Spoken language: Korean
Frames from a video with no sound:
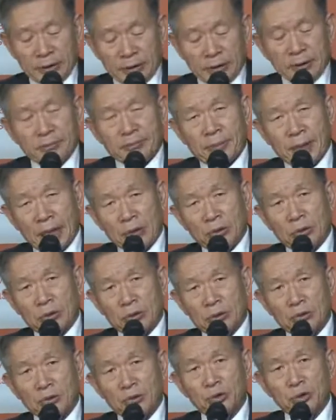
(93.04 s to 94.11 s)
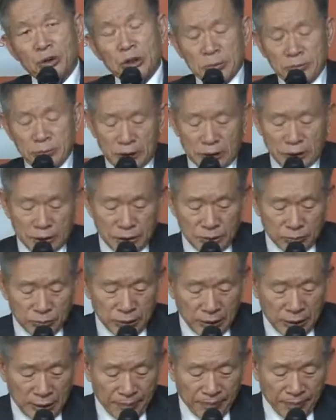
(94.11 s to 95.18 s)
그는 바로 주님인
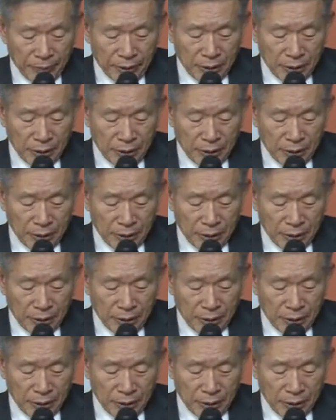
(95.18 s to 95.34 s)
것입니다.